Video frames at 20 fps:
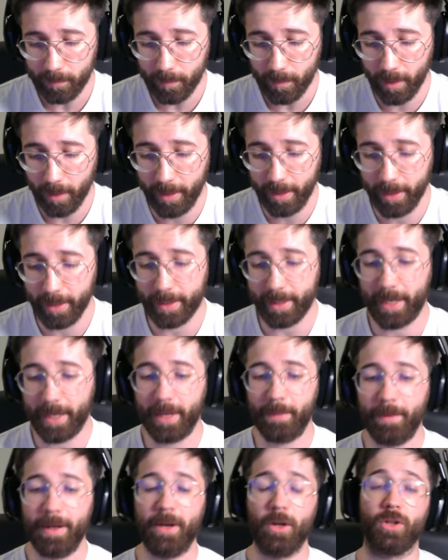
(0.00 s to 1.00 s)

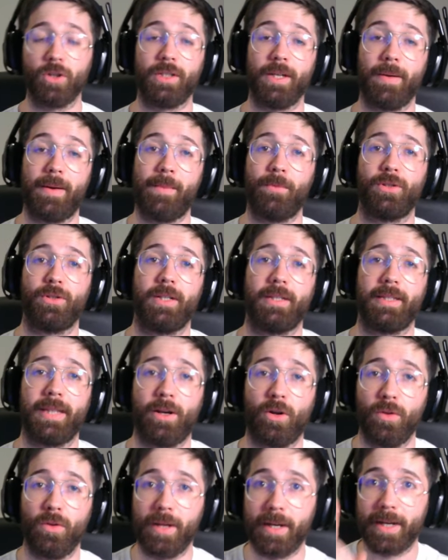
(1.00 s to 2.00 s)
Increíble. Y nos llevamos a esta
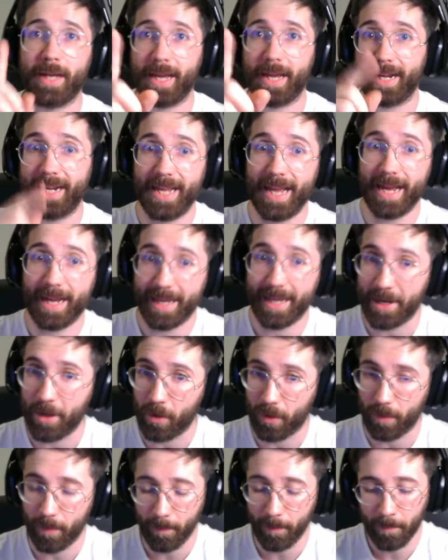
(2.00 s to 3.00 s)
ronda que creías que
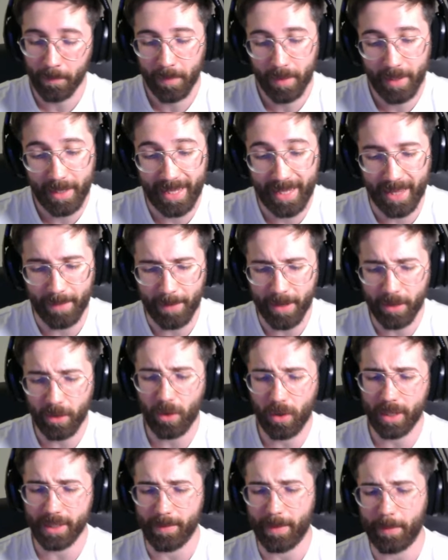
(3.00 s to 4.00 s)
no. Y además
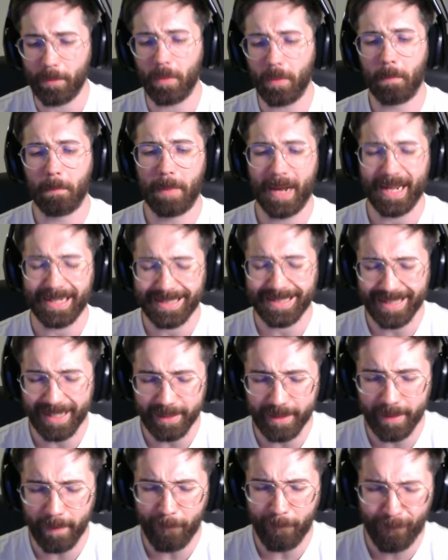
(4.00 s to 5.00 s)
nos la llevamos
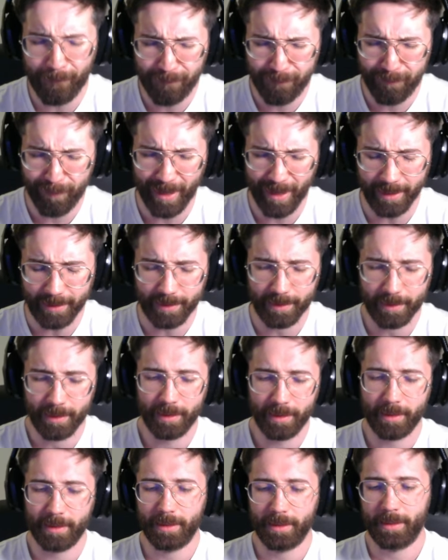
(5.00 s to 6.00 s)
bastante fresh.
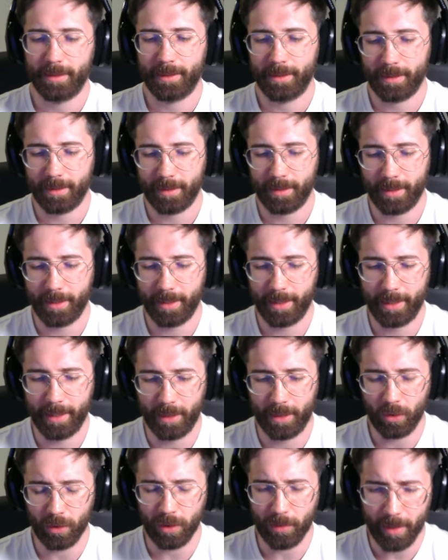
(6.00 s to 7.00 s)
Eh,
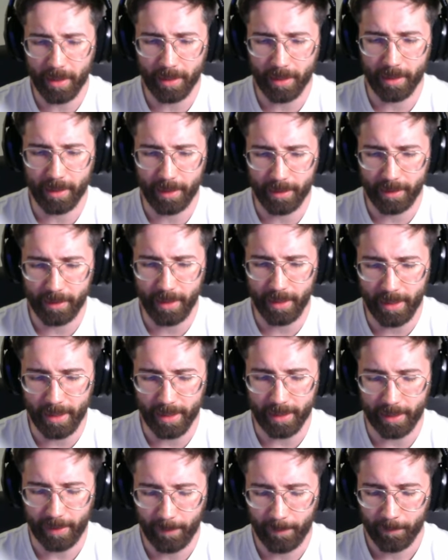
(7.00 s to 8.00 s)
no te voy a
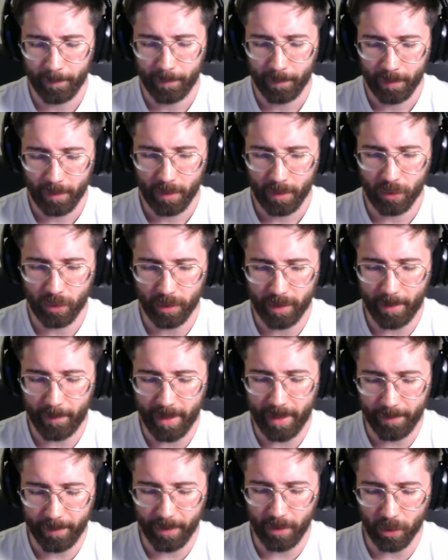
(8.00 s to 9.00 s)
engañar. Eso está
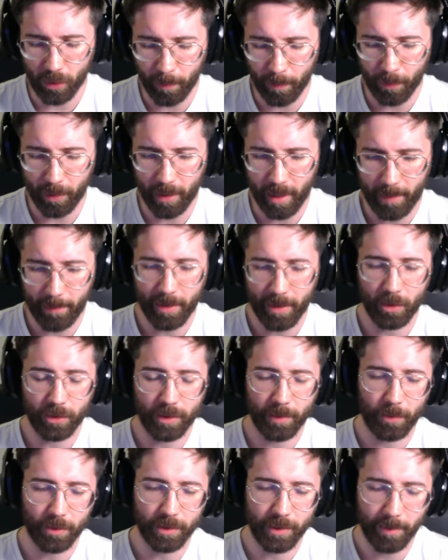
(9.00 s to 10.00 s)
maravilloso porque además nos
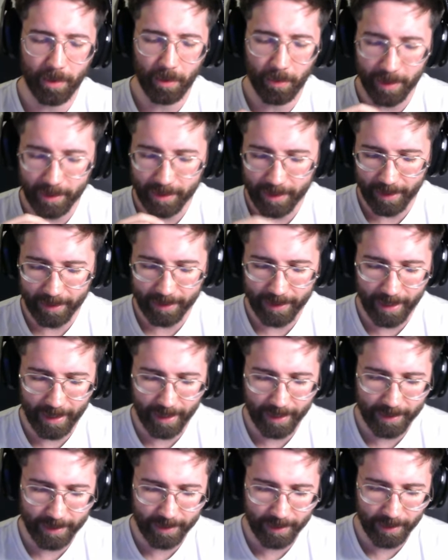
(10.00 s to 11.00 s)
hemos llevado bastante
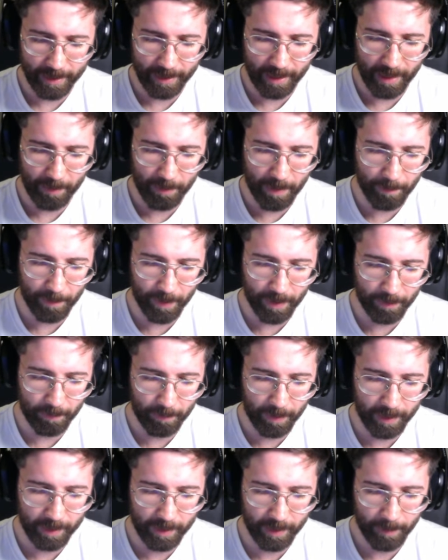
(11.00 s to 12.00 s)
elixir y me
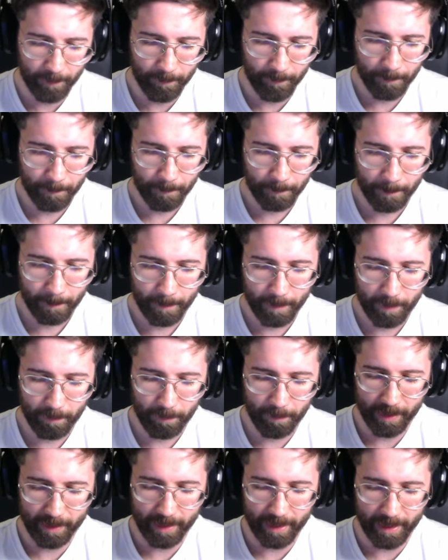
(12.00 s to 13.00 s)
permite
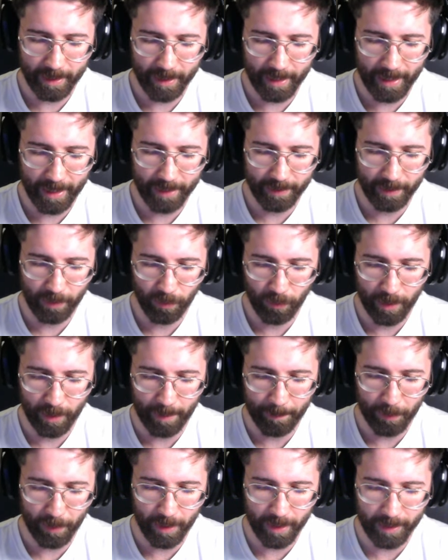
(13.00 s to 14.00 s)
meter
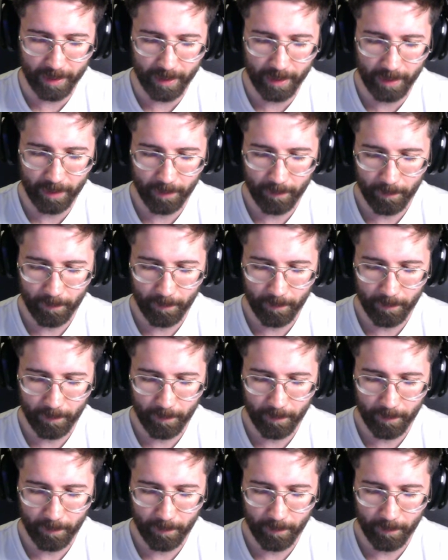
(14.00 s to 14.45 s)
hendidura por aquí.